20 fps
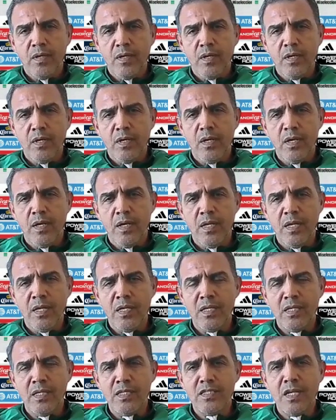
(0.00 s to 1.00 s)

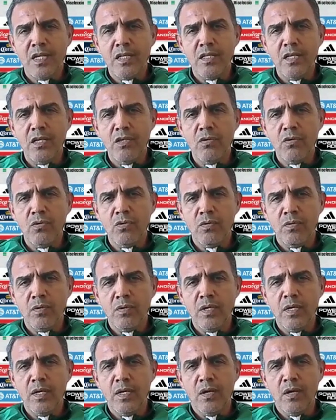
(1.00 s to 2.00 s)
en, ese sentido
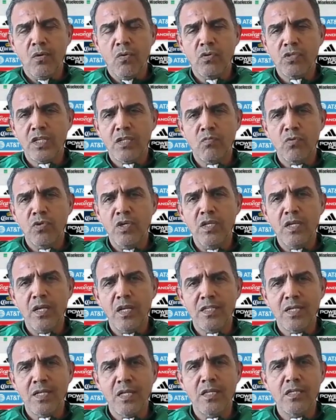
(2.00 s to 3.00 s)
cosas muy
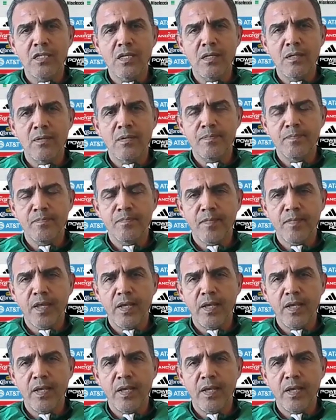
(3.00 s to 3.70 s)
interesantes en,